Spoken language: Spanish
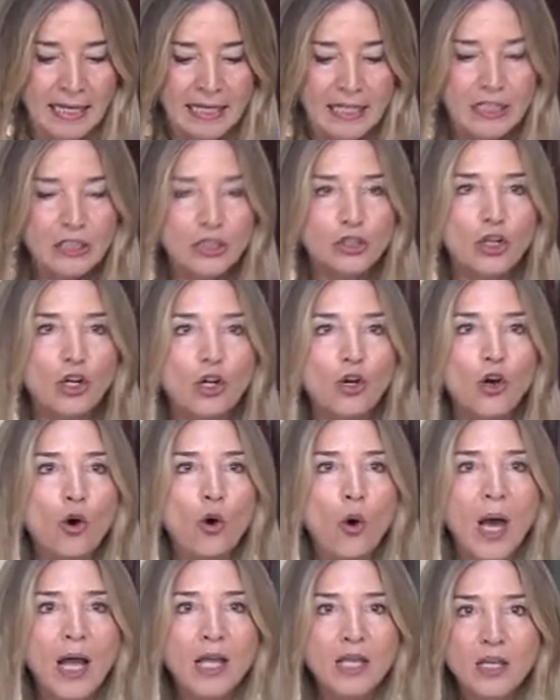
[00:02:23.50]
Y
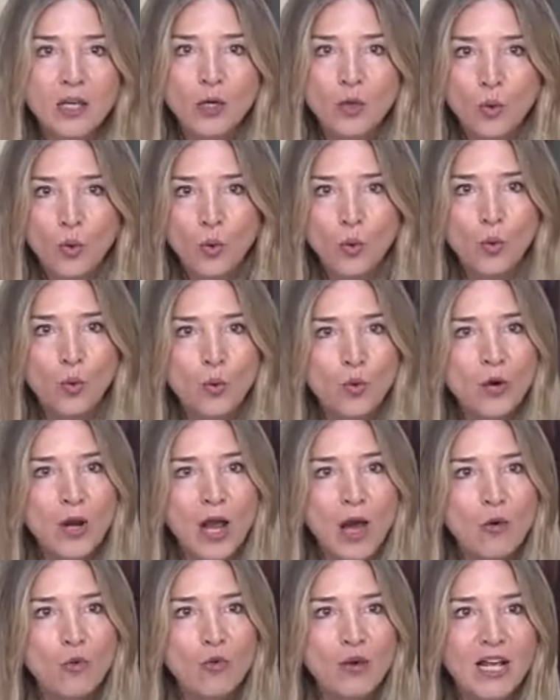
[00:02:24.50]
solo hay
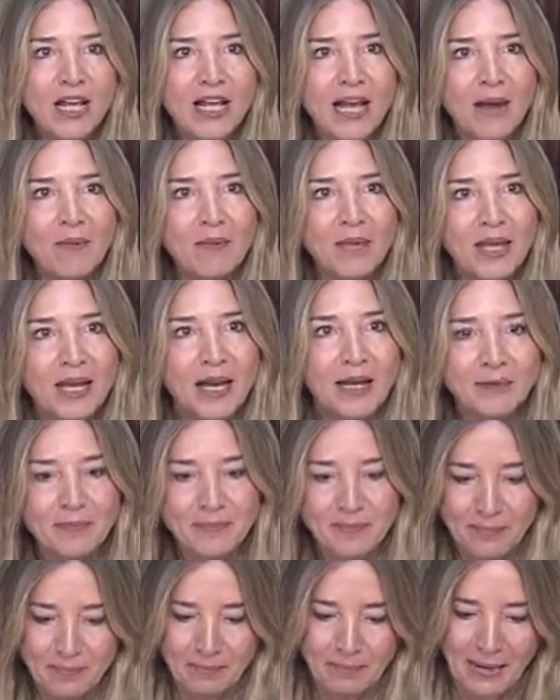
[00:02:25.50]
una única
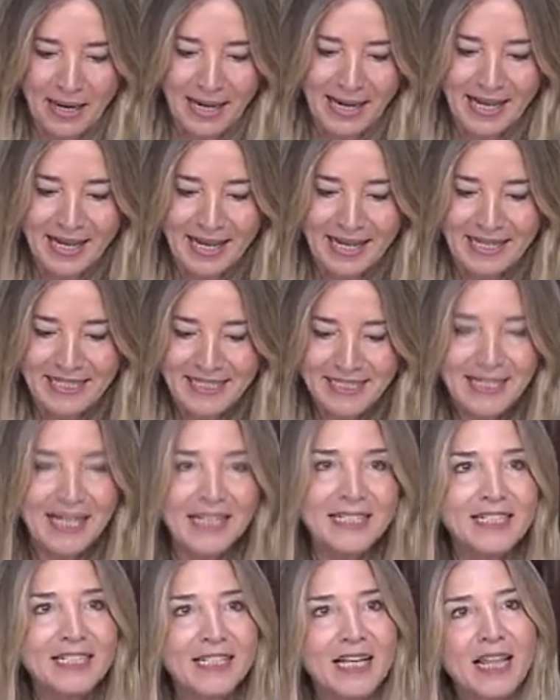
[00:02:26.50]
vía para que
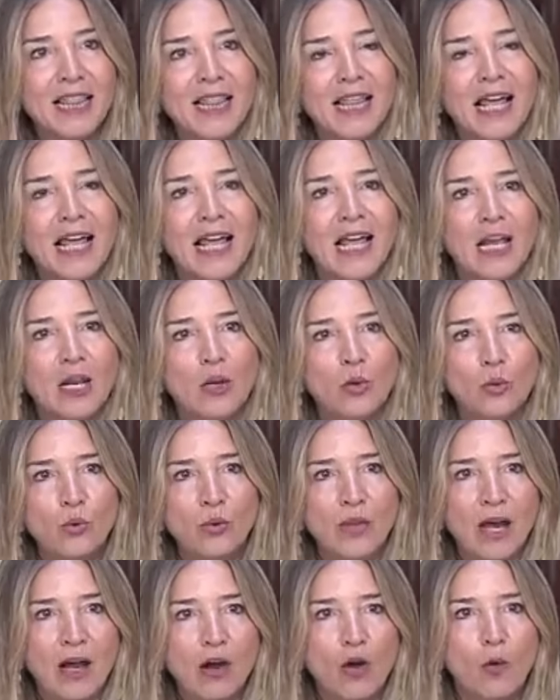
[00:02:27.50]
Sánchez
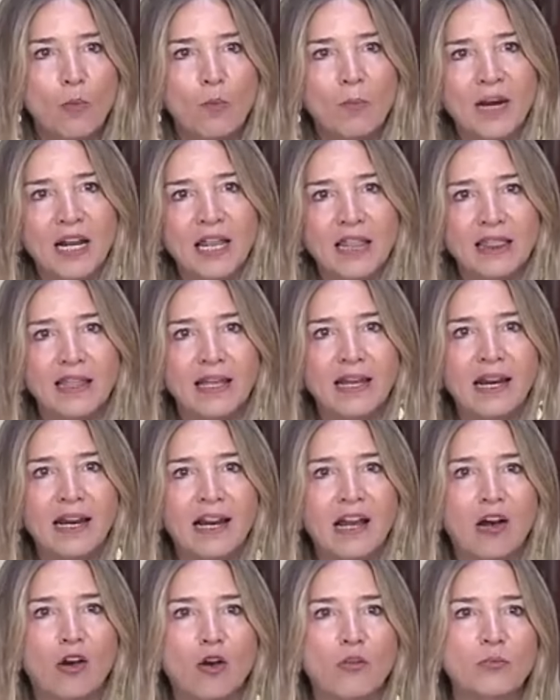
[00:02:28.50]
eluda comparecer
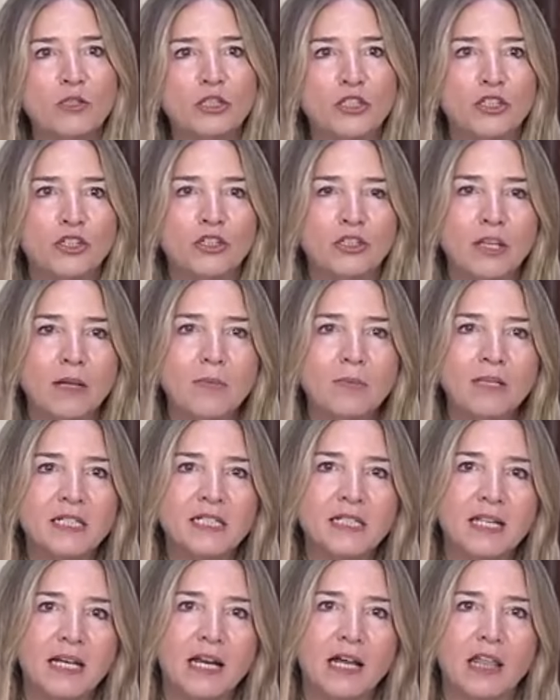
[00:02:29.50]
en la comisión de
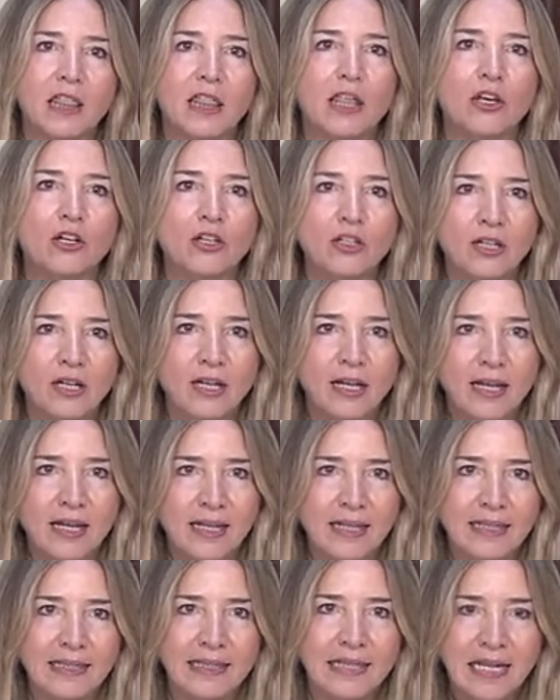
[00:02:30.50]
investigación
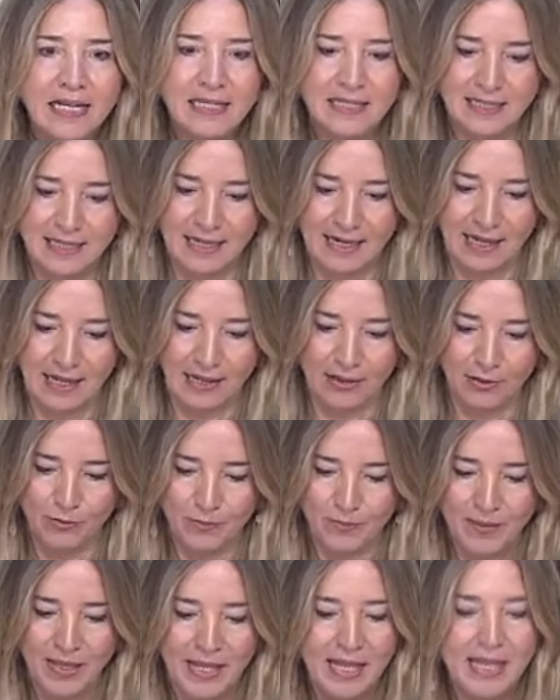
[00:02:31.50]
del Senado.
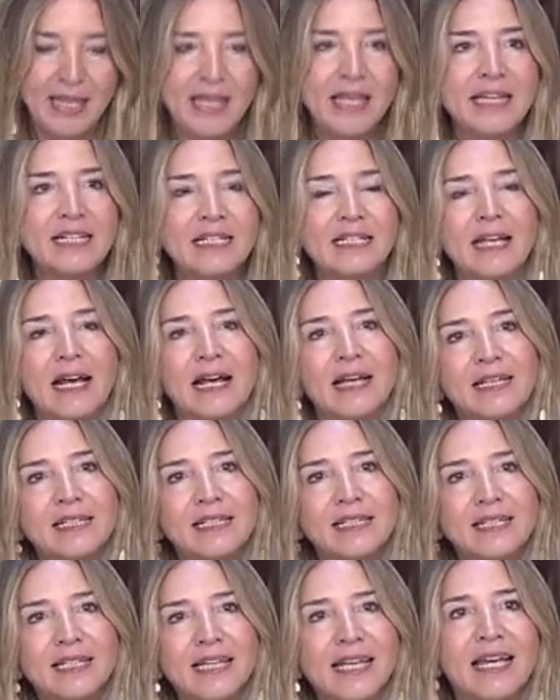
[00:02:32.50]
Y esa
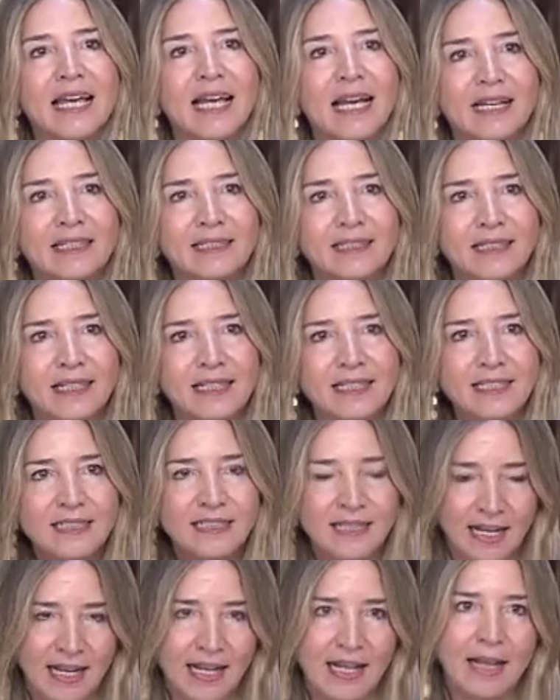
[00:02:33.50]
es que
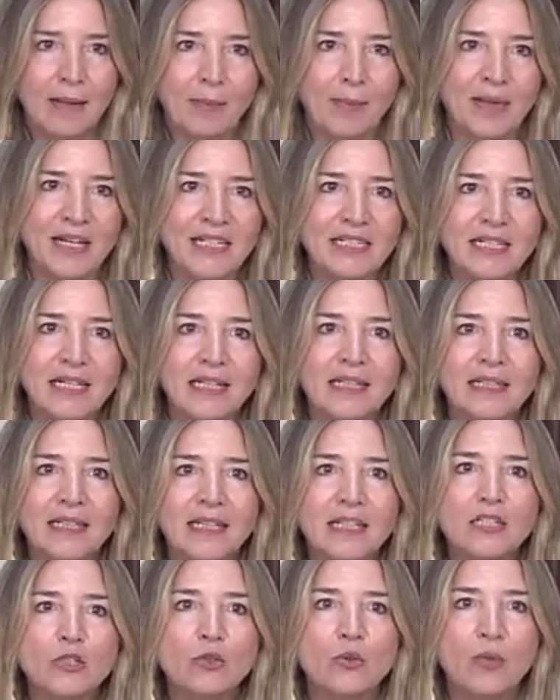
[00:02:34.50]
antes
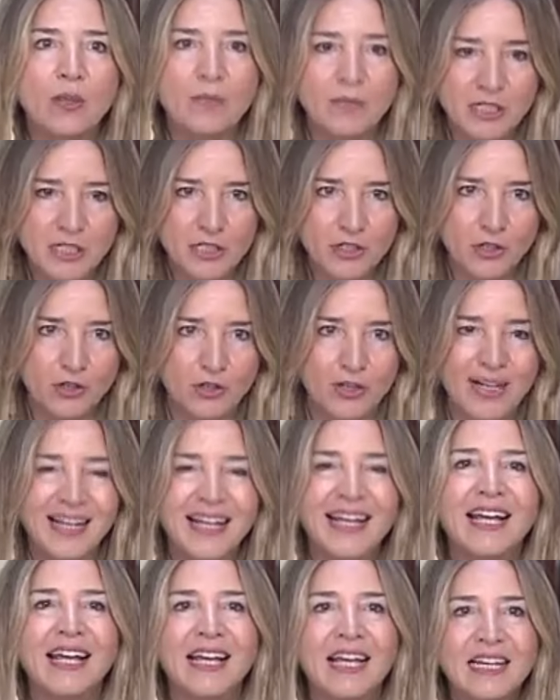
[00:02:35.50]
presente su dimisión.
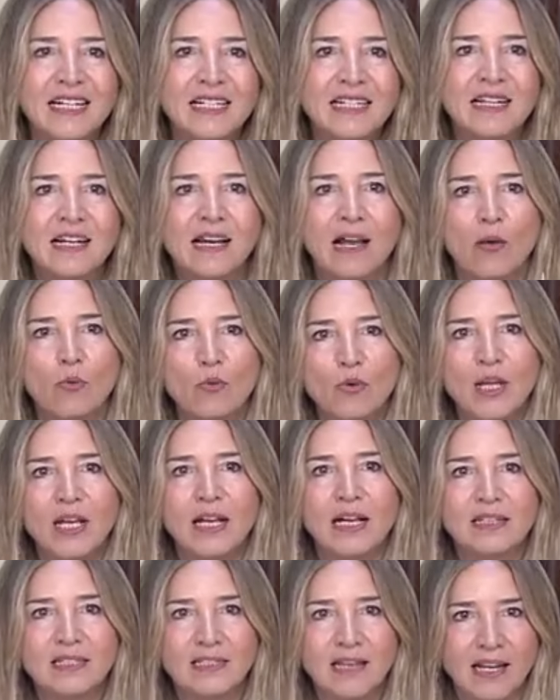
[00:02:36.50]
Es la
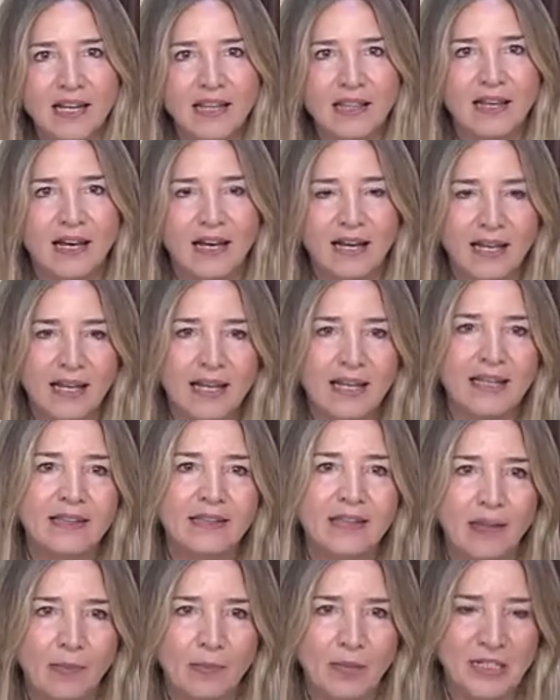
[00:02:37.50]
única salida
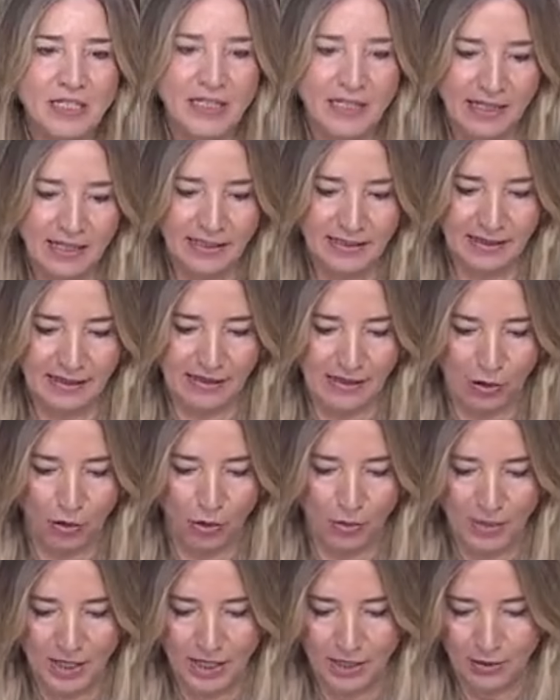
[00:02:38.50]
del presidente del
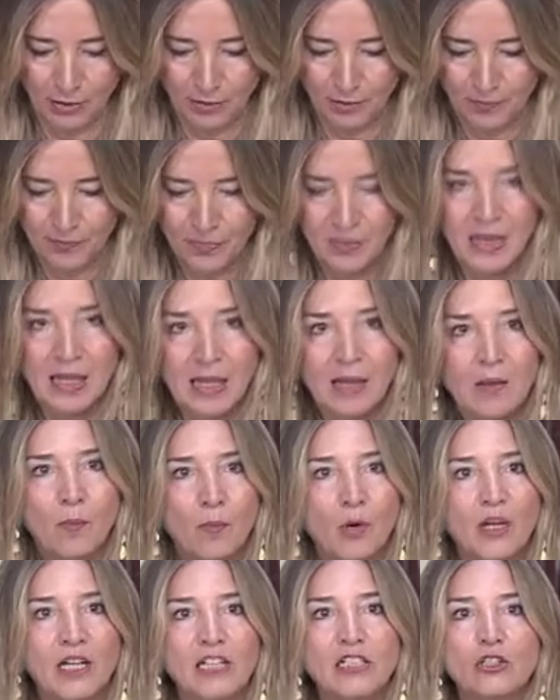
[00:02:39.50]
Gobierno.
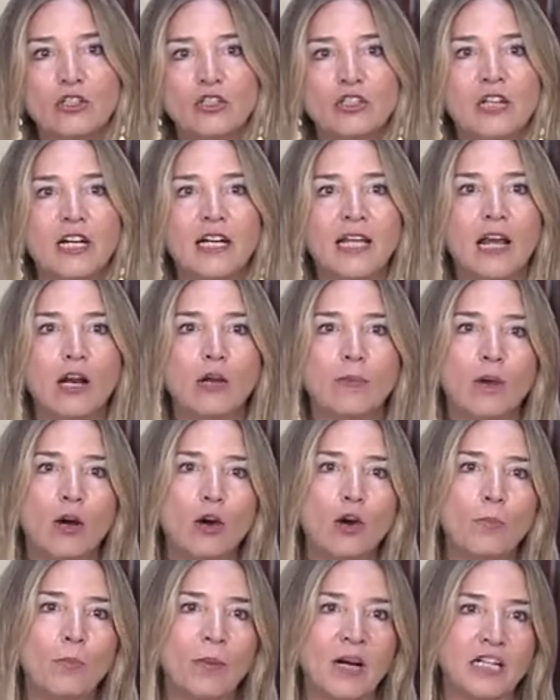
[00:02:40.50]
Porque esto sería lo
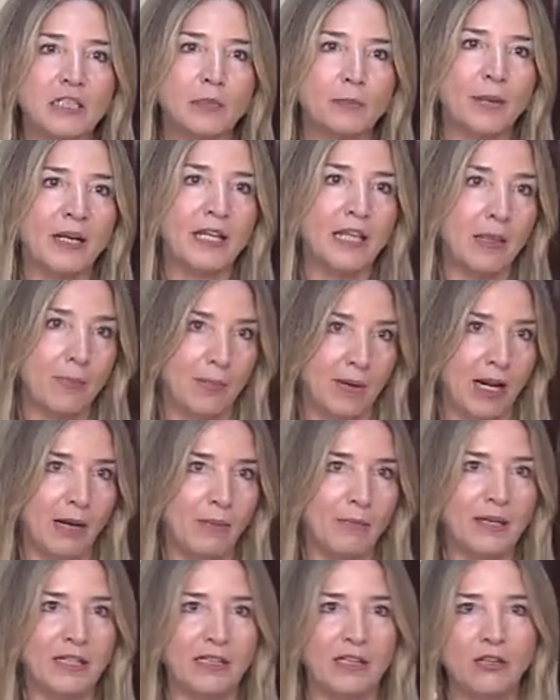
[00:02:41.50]
mejor para España y para
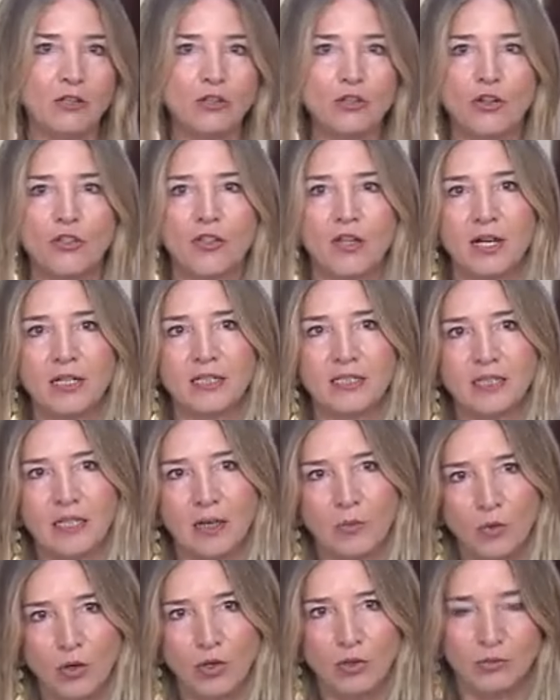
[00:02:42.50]
el Partido
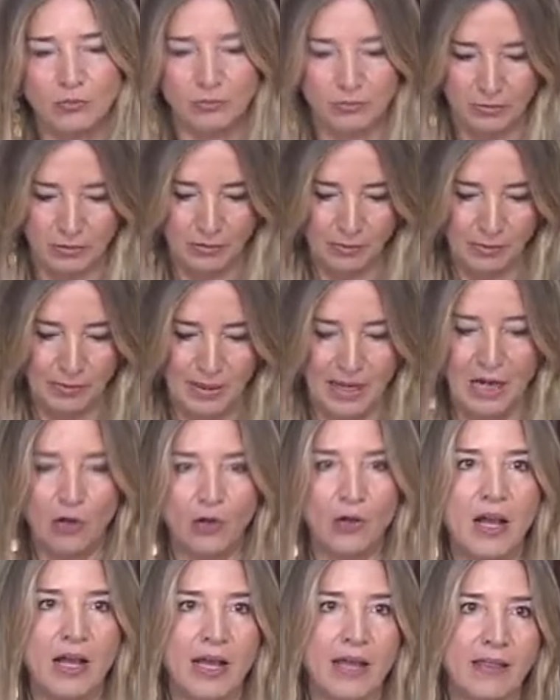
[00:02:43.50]
Socialista. Bueno, para
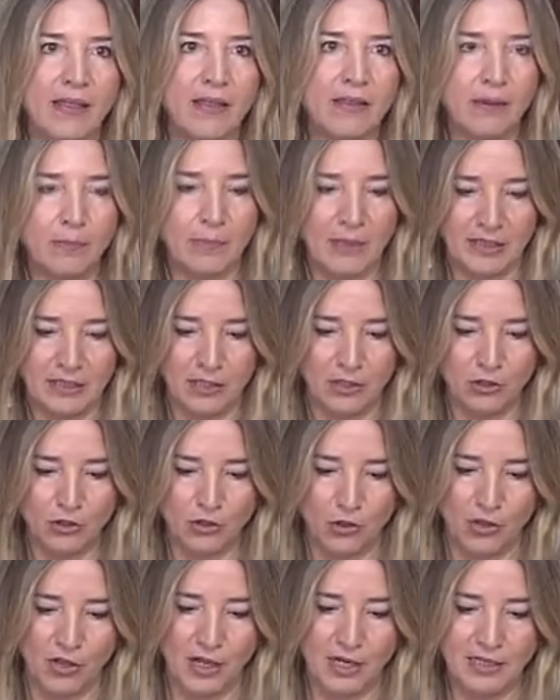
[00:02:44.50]
lo que queda del Partido
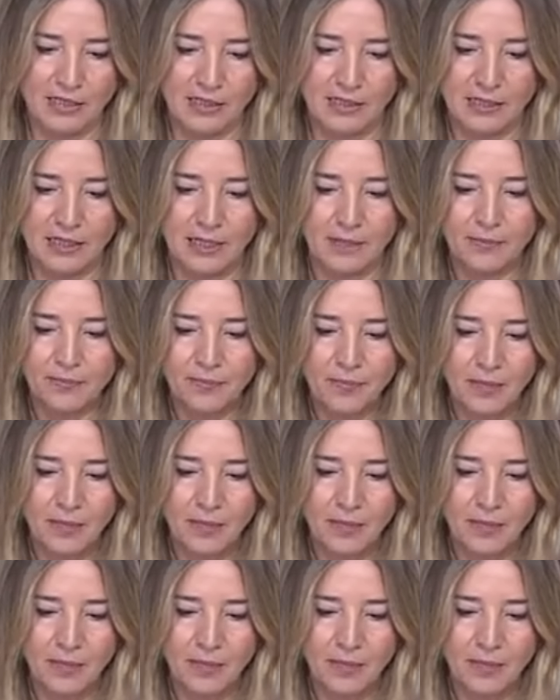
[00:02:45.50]
Socialista.